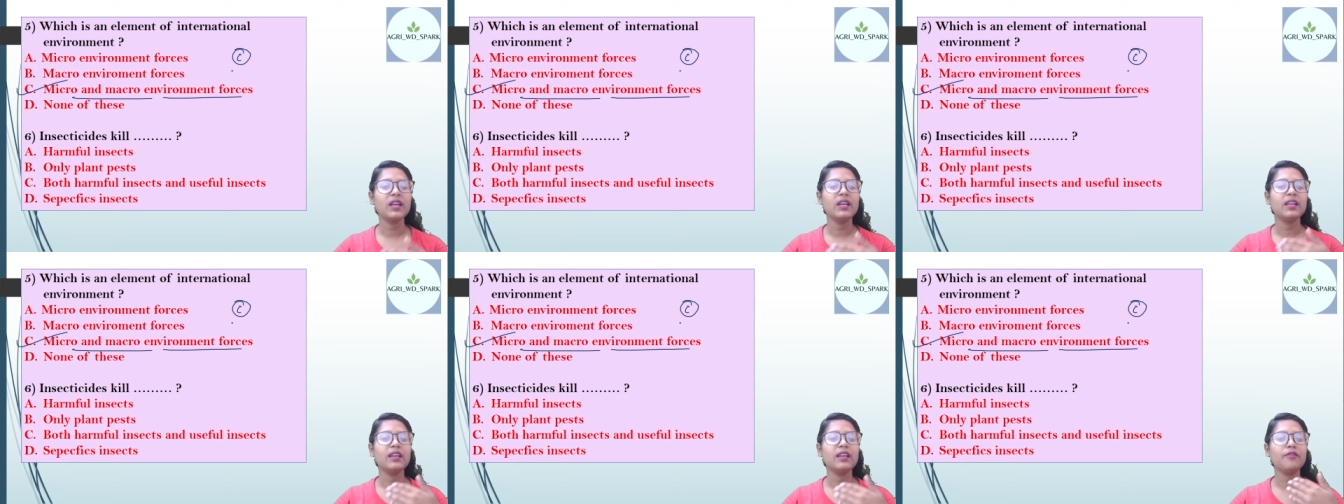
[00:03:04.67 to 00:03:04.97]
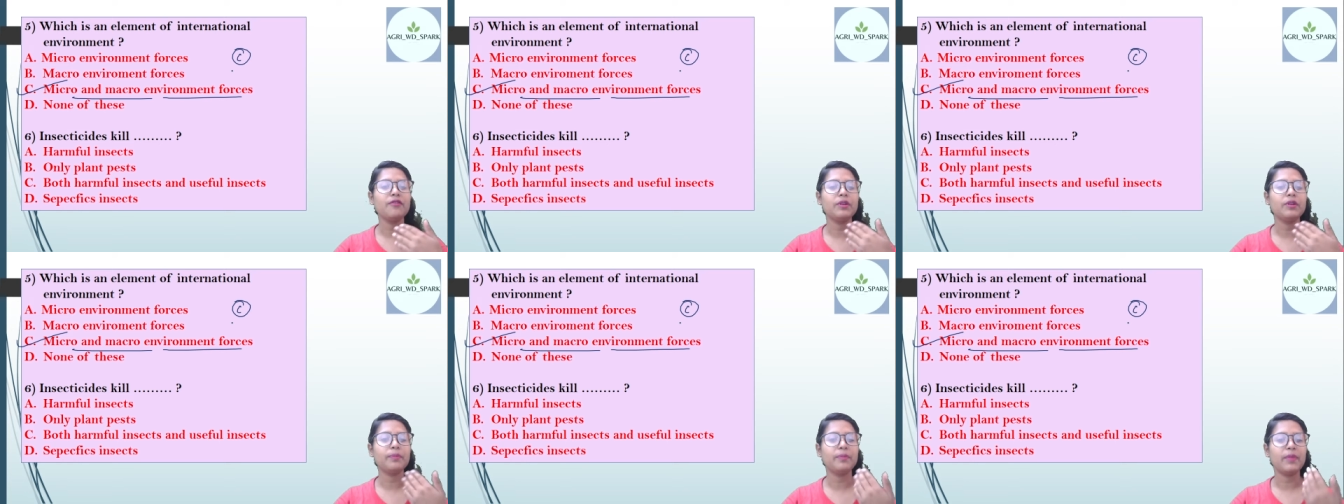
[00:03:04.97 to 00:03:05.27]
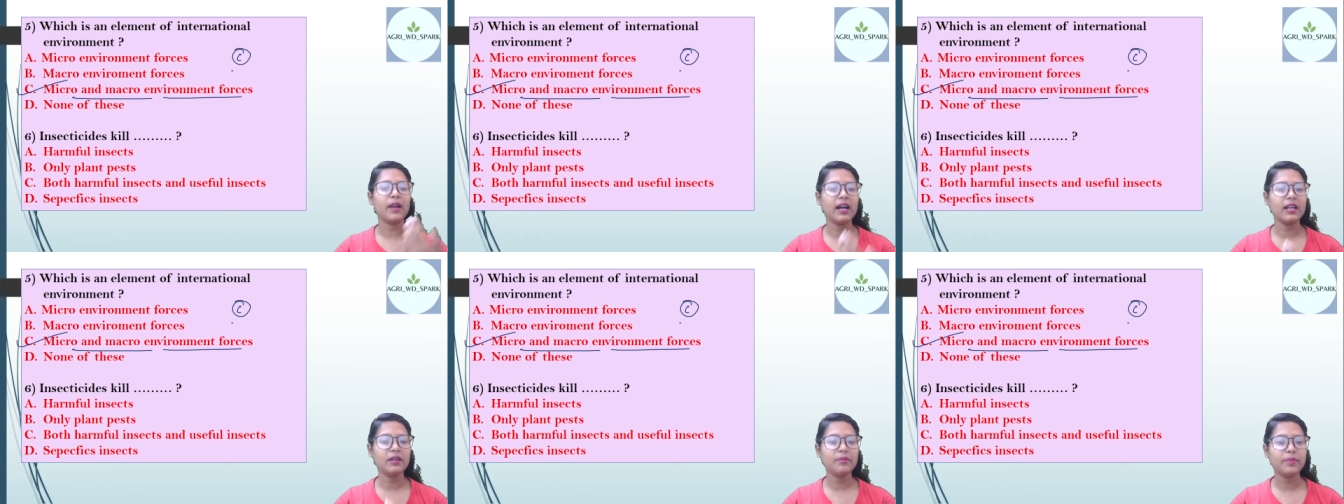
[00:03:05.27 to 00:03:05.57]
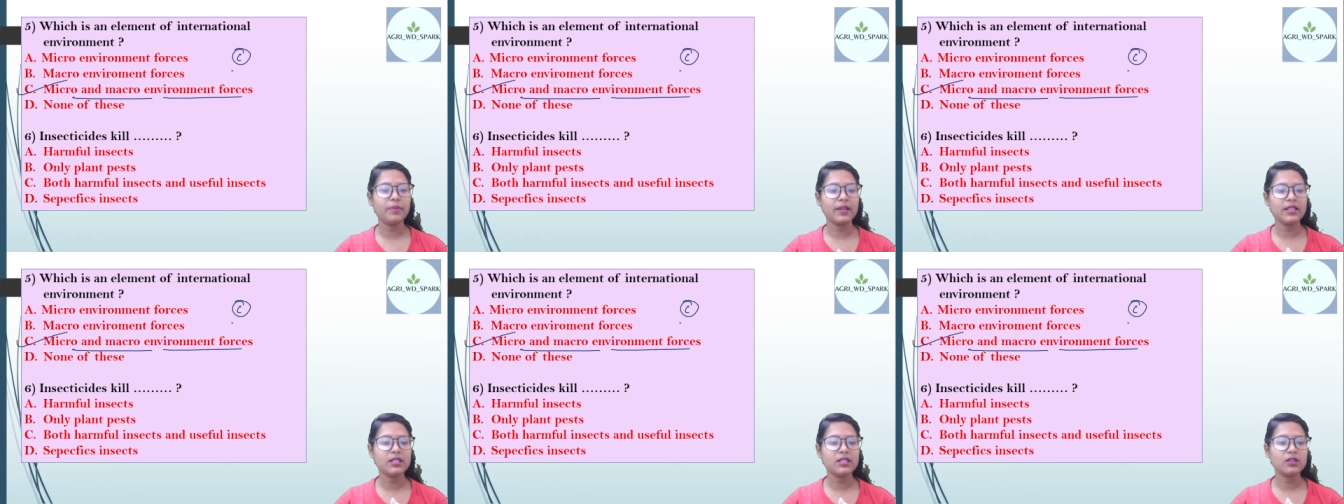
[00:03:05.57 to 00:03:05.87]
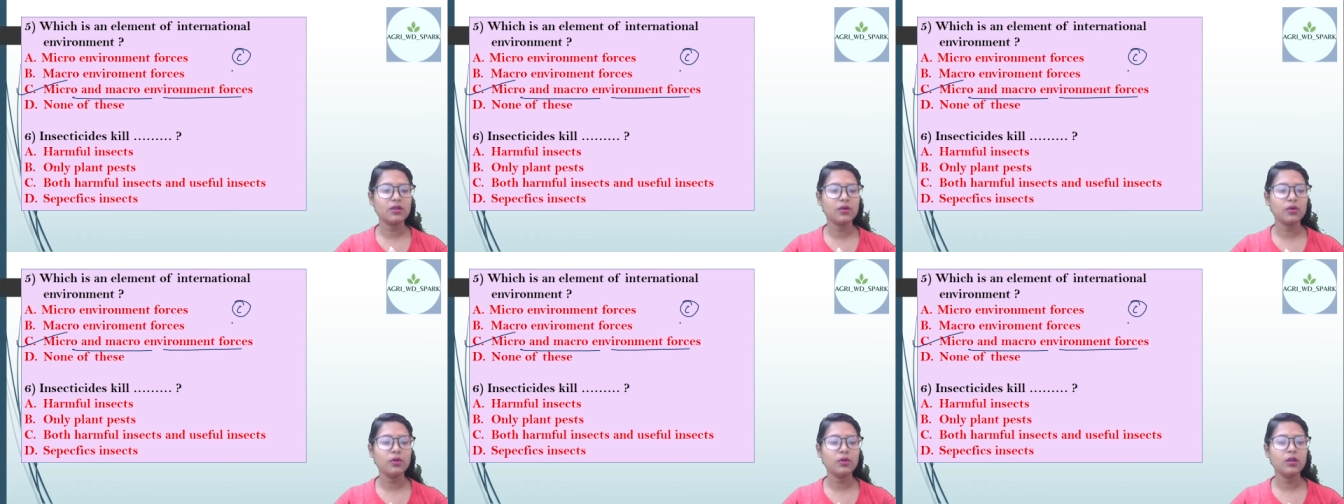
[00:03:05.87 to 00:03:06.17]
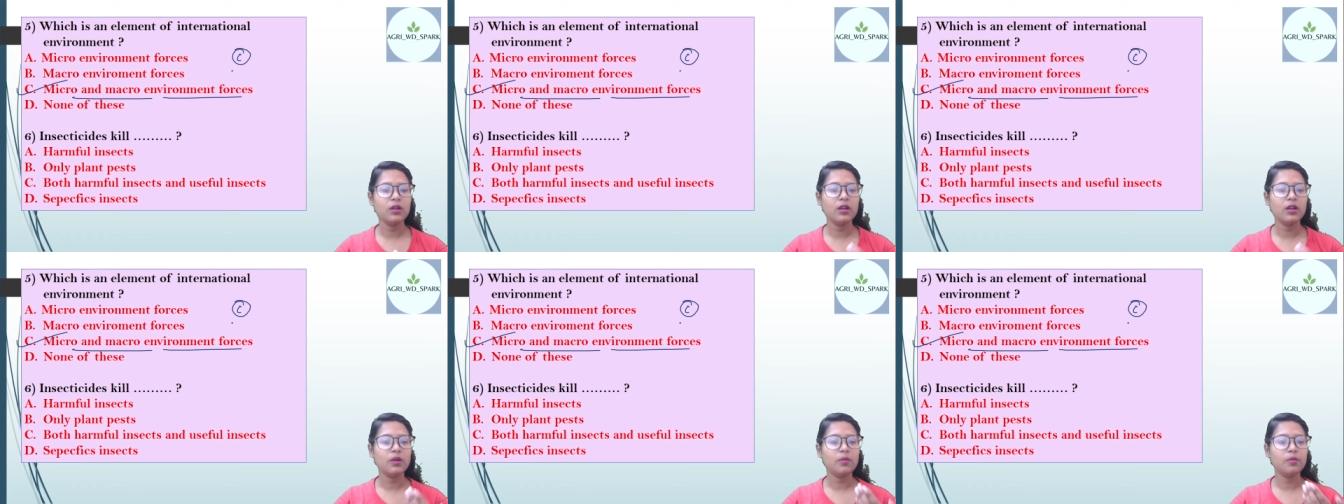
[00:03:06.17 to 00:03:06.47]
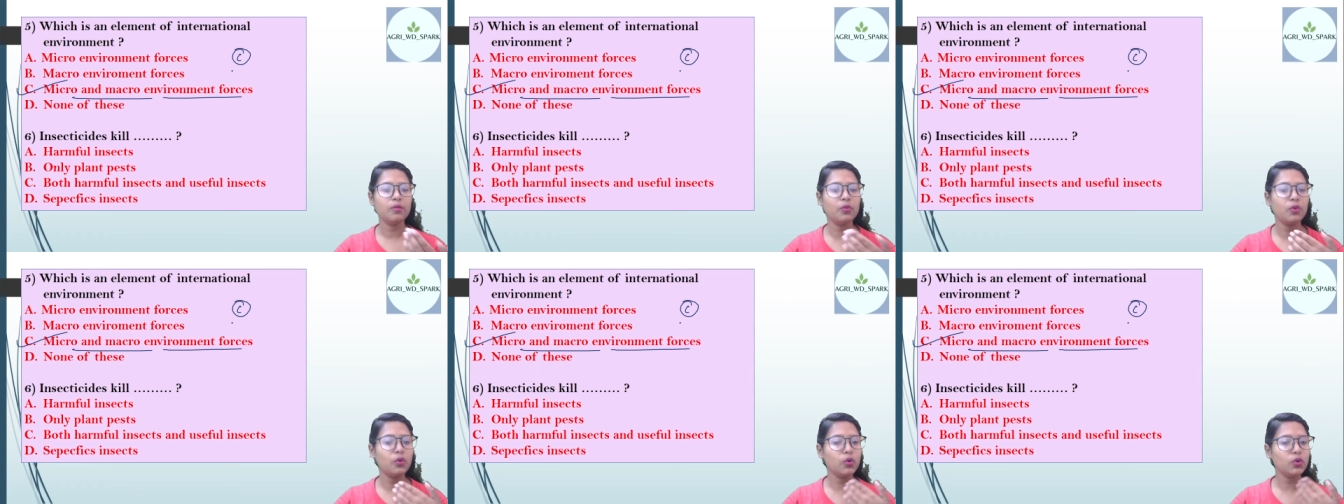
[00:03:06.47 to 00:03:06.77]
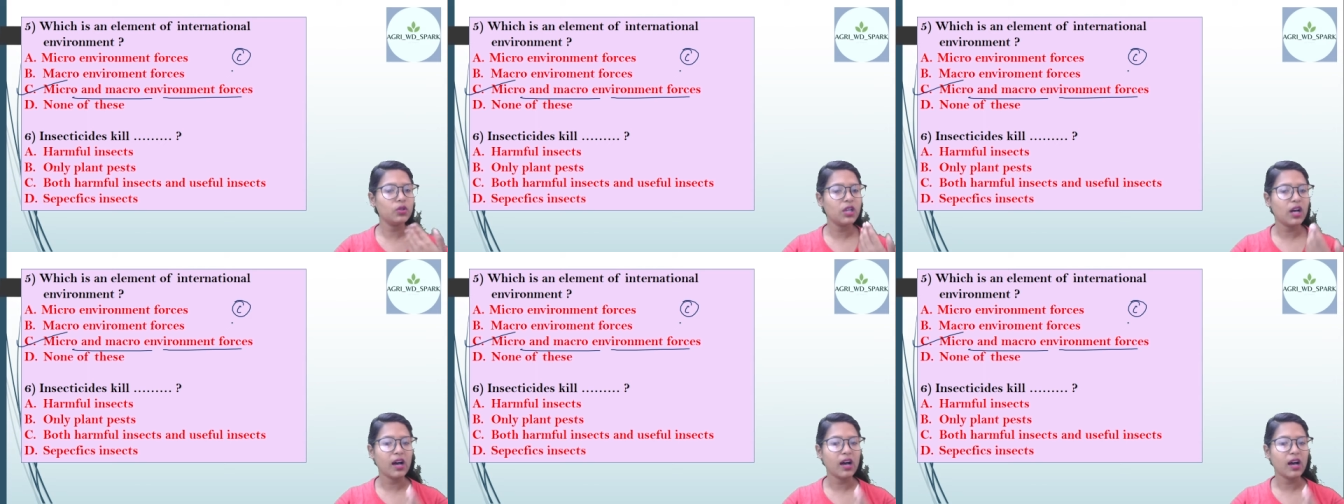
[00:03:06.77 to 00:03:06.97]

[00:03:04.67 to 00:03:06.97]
या फिर प्लांट पेस्ट को बोथ